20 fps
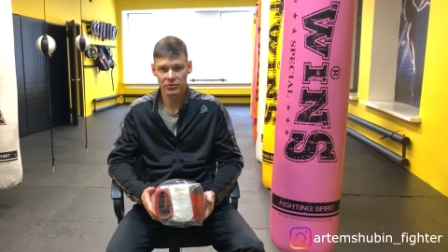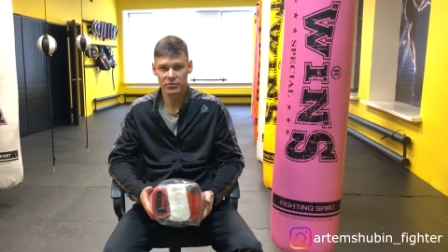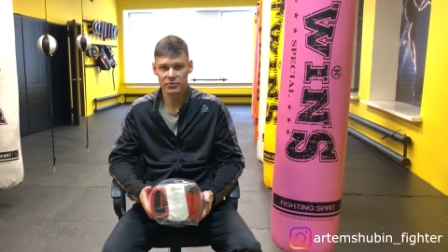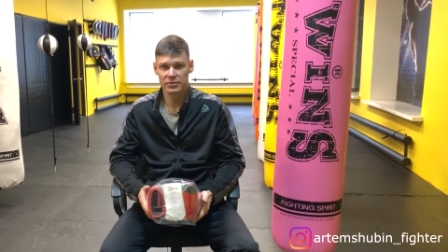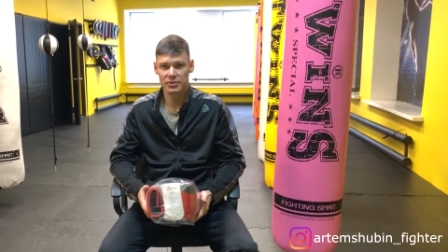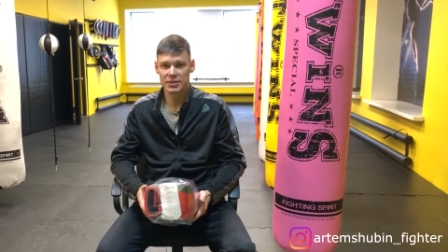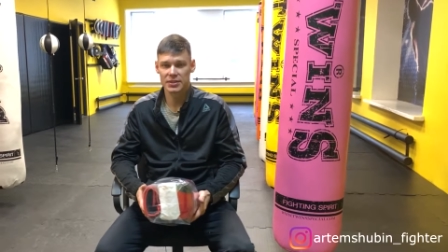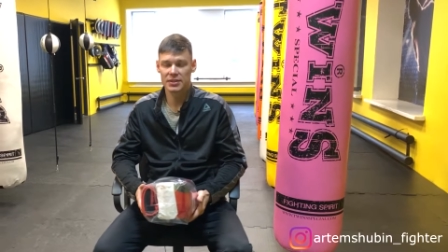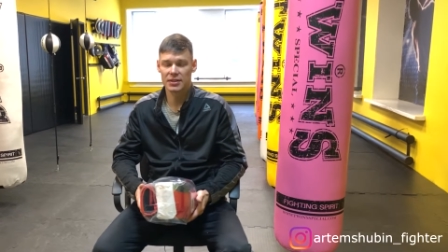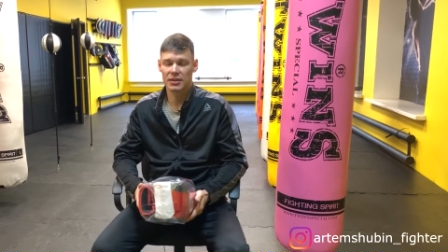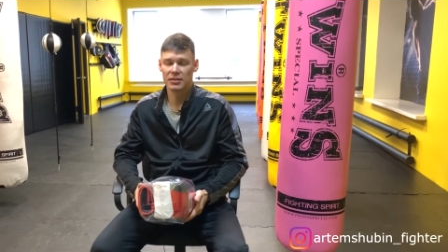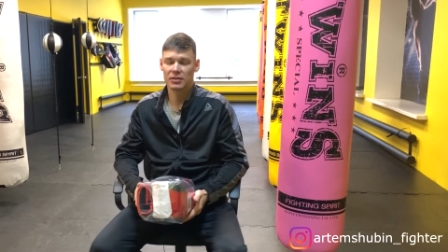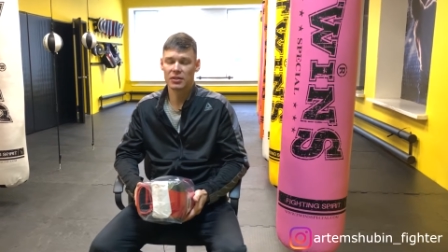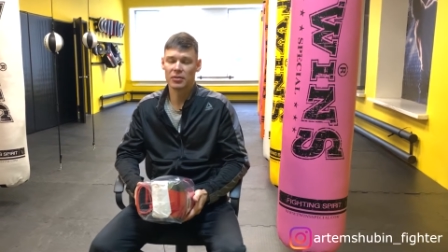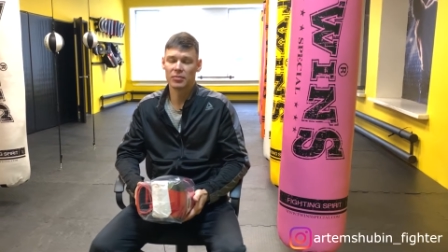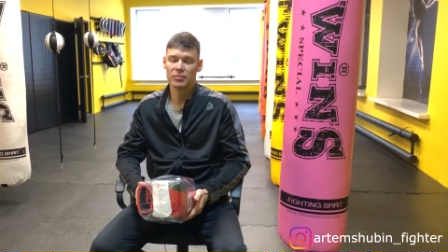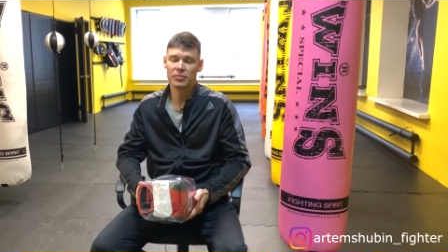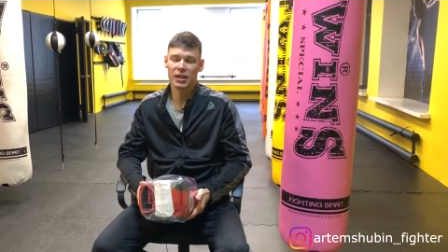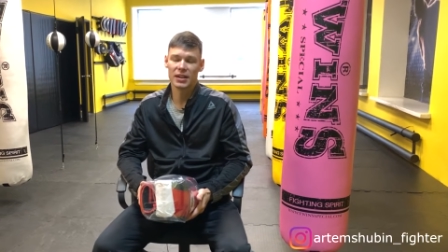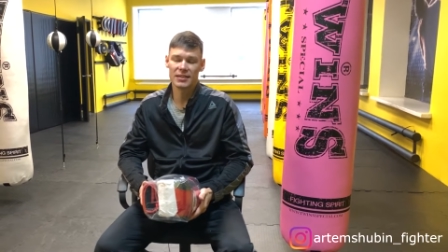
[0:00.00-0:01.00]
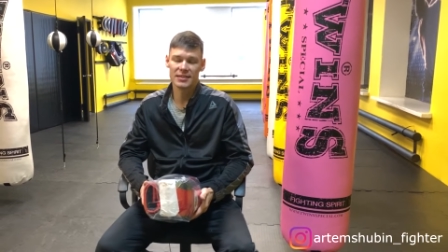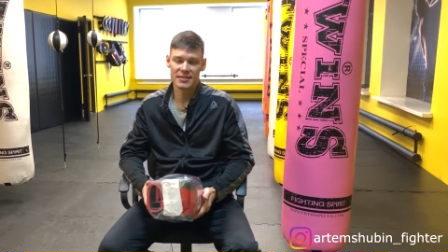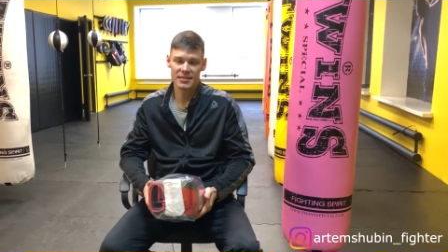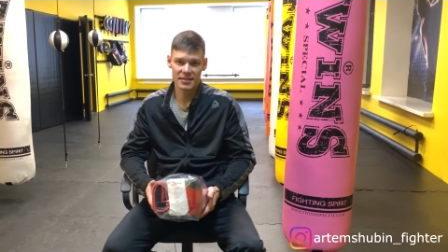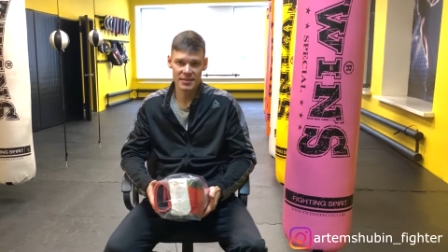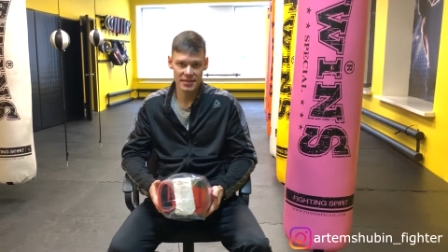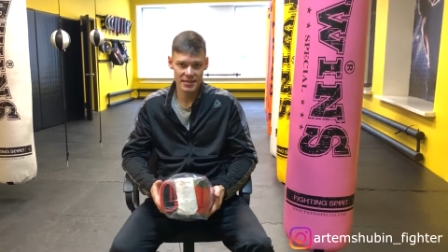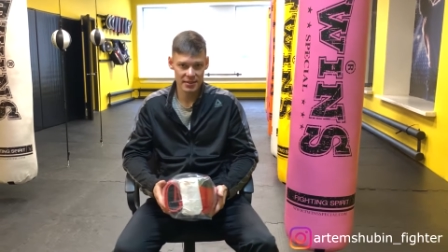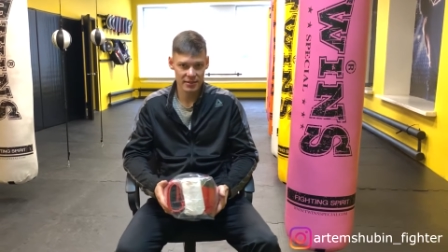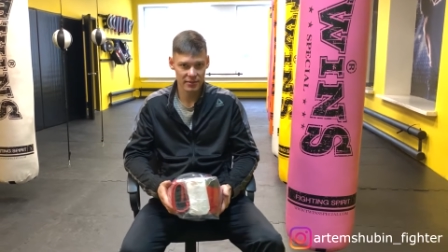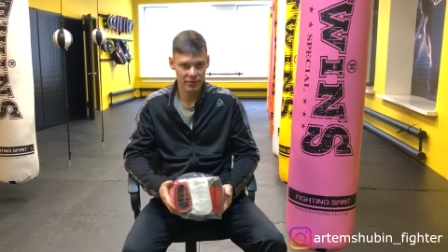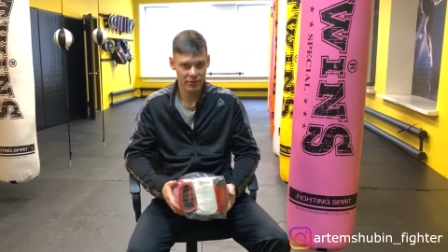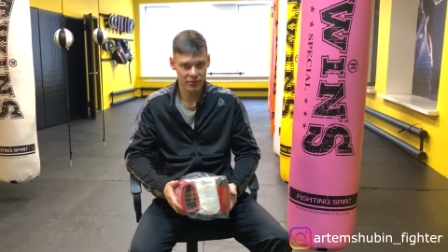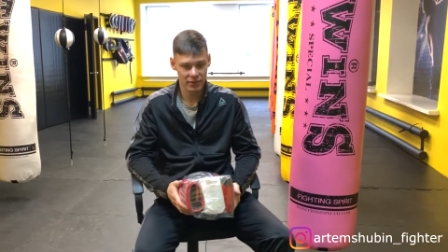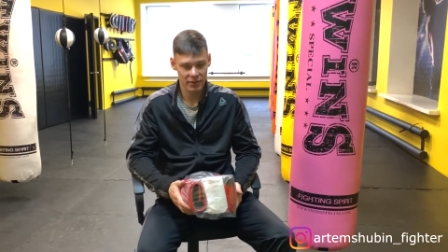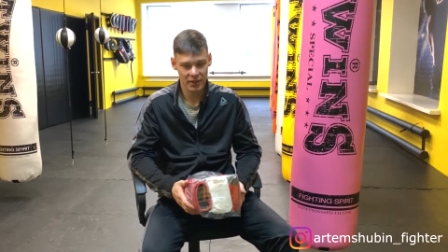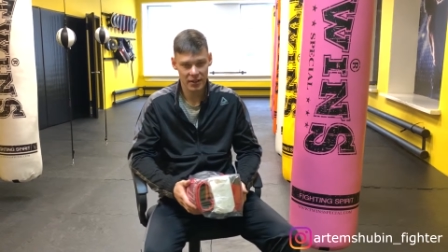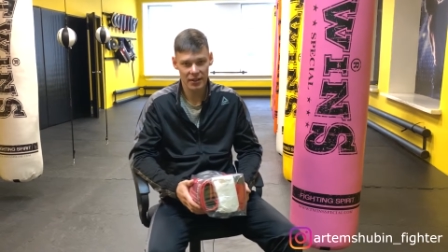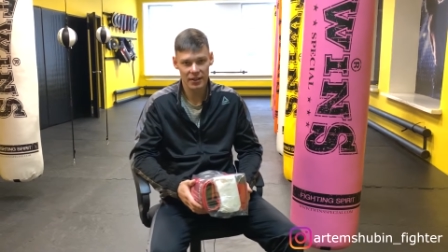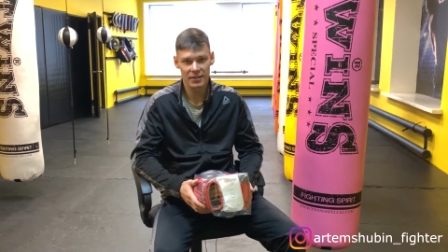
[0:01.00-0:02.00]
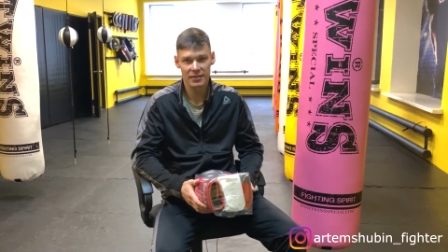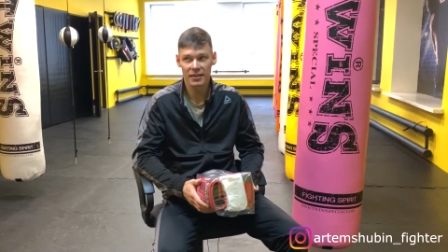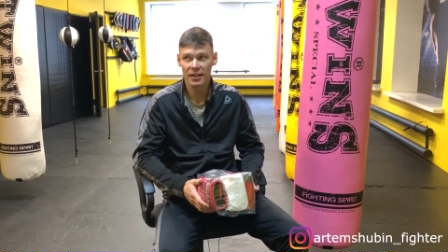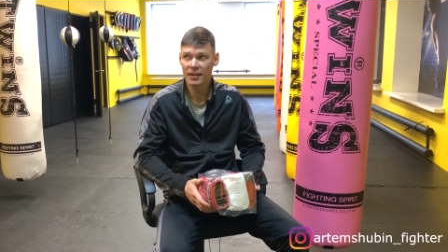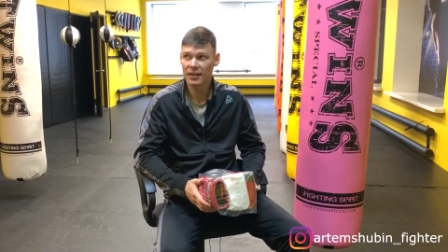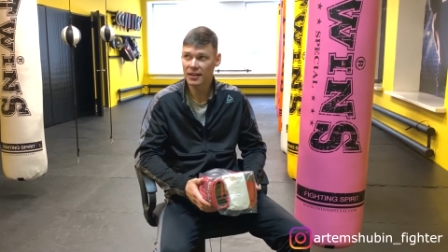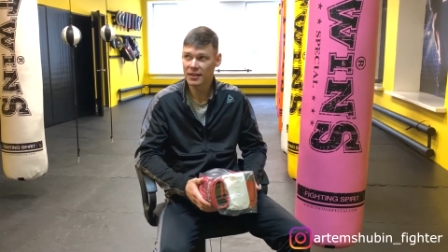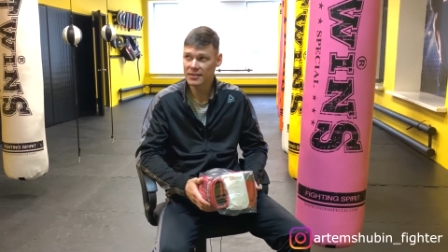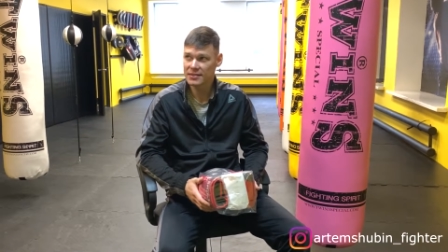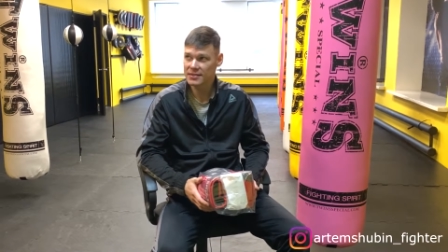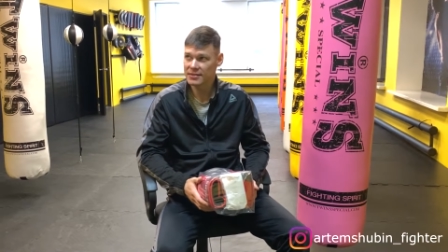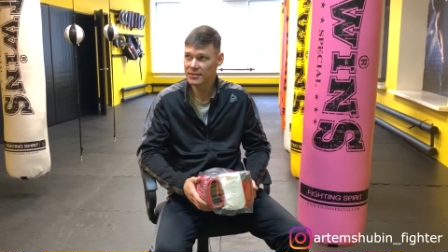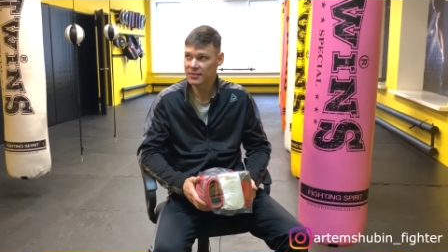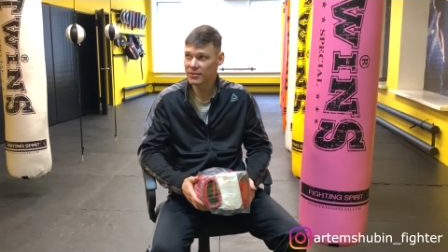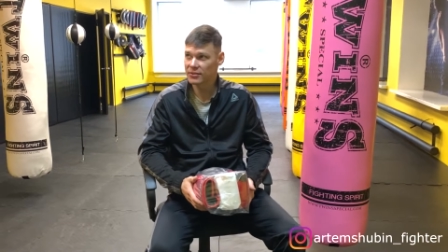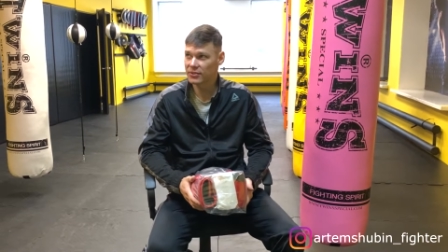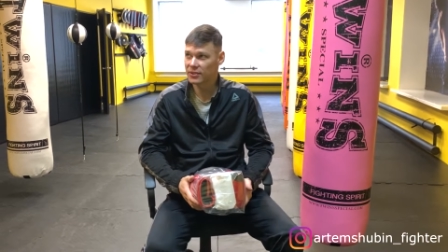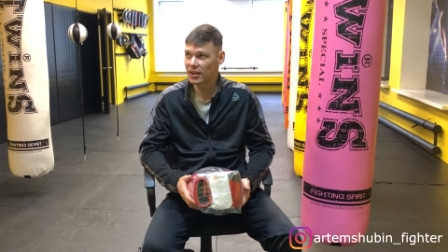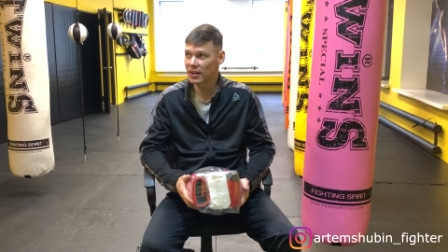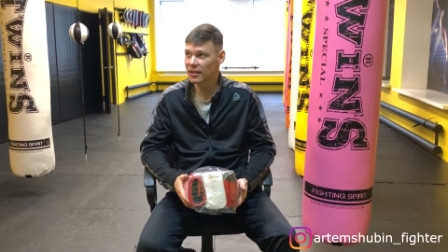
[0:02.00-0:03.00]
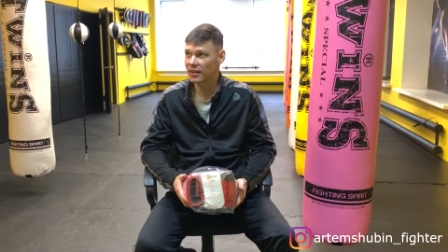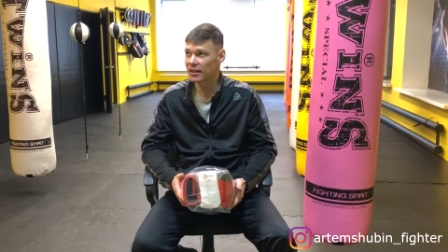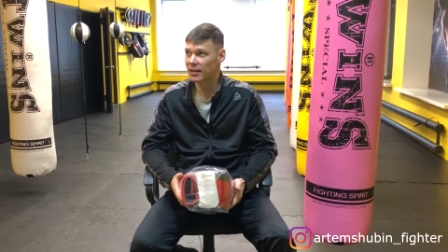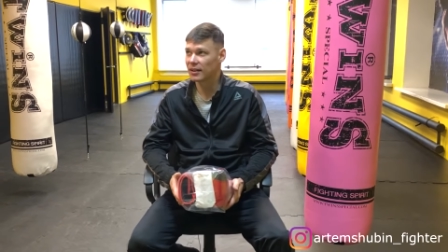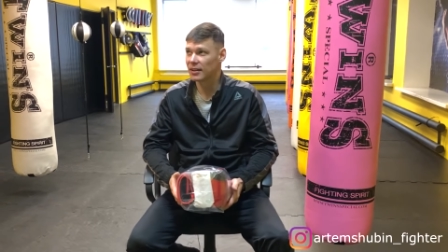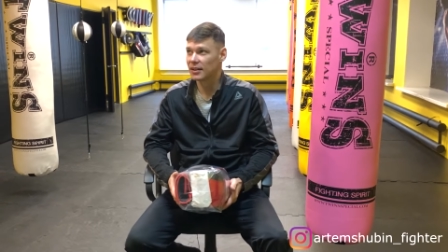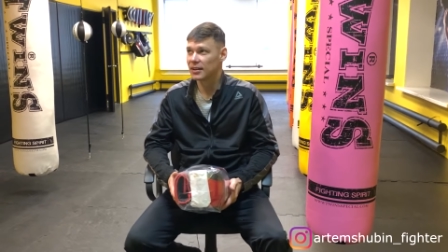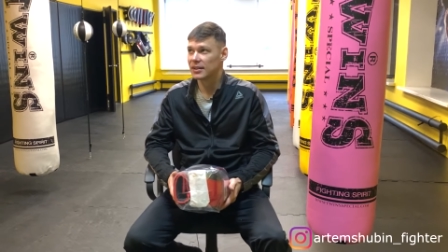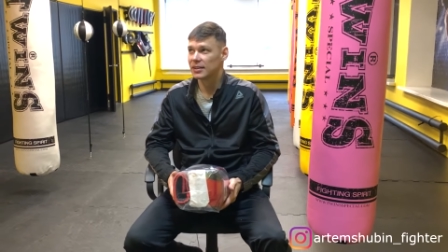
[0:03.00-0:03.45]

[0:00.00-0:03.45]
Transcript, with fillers: не знаю, там российского флага, тайландского флага,